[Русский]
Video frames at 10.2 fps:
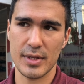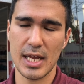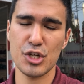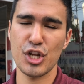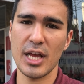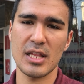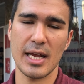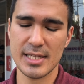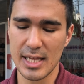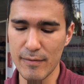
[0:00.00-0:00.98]
А также я
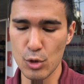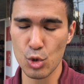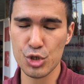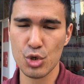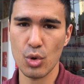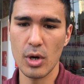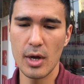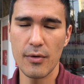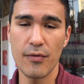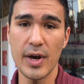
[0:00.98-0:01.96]
оставлю точку
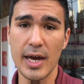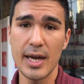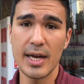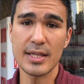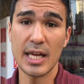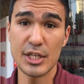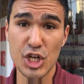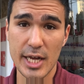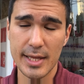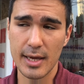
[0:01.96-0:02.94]
в
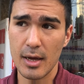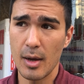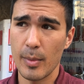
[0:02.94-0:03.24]
Нячанге.